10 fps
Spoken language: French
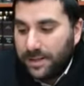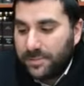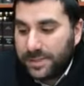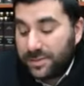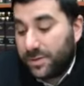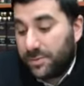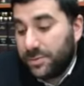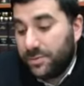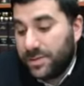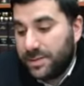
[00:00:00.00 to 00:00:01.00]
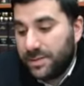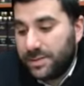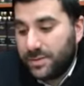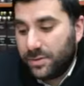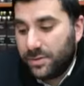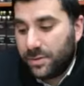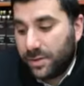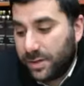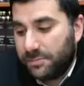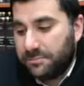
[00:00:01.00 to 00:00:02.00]
Mais ce que Rabbeinu il dit, il dit que
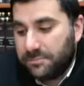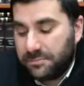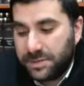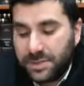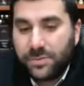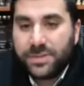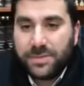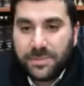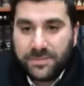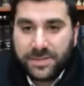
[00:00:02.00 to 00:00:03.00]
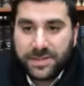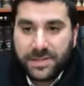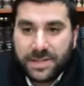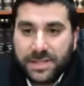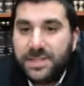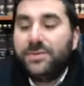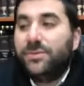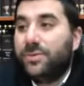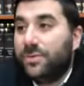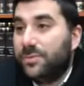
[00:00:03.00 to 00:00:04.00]
ok, disons que c'est pas facile et
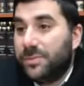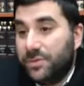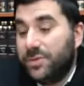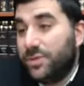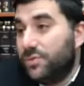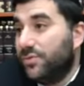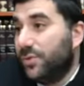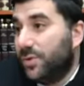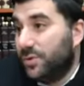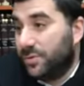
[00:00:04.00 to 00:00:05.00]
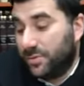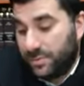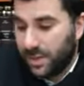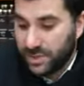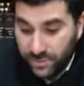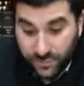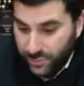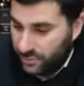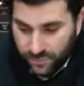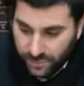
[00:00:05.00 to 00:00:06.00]
disons que. Mais tu dis que tu veux. Ouais, je
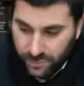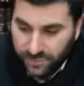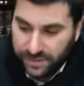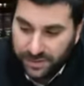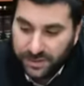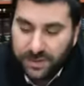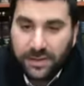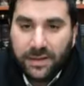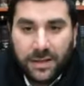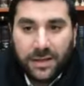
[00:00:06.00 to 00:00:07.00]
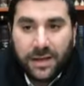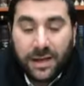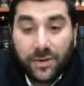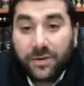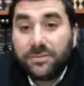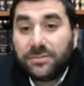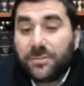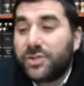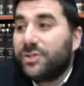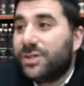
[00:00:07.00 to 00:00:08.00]
veux, je veux monter. Alors,
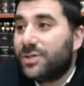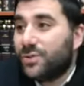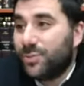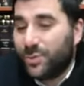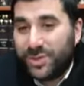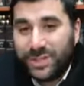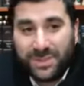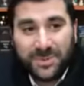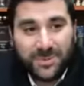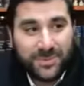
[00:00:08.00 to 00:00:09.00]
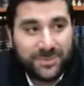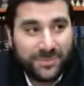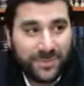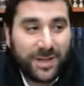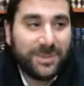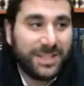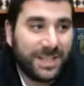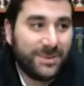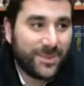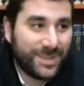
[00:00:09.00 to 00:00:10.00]
moi j'ai une question pour toi, dit Rabbeinu. Rabbi
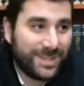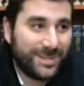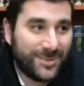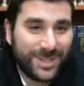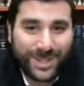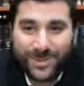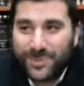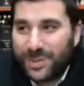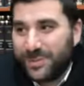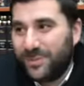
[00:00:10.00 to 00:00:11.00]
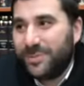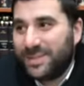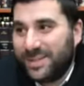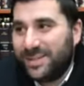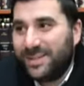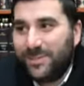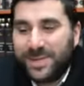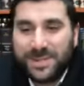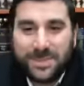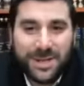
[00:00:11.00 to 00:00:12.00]
il pose, la, la question pour Rabbeinu, mais c'est le
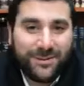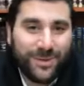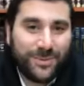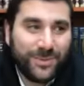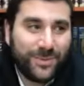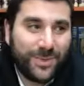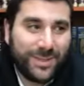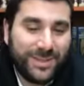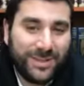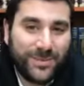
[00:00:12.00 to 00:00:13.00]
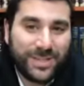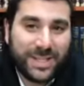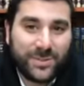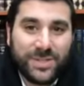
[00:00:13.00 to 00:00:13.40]
principal élève de Rabbeinu, donc il, pose la question.